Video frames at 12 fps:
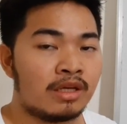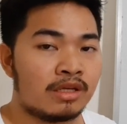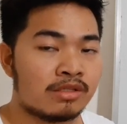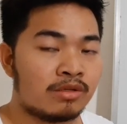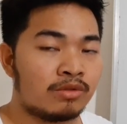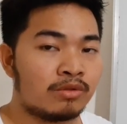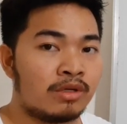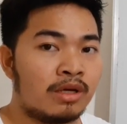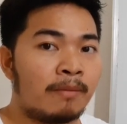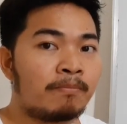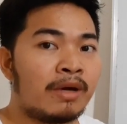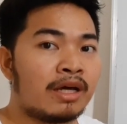So,
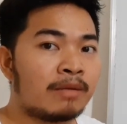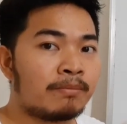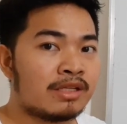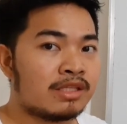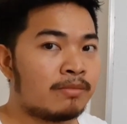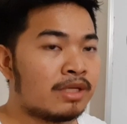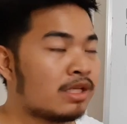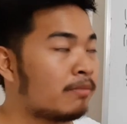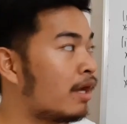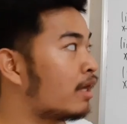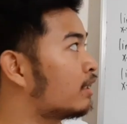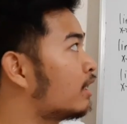para
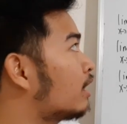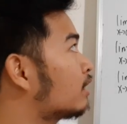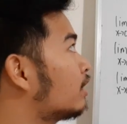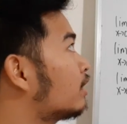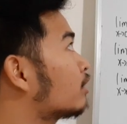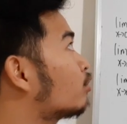pagsamasamahin natin,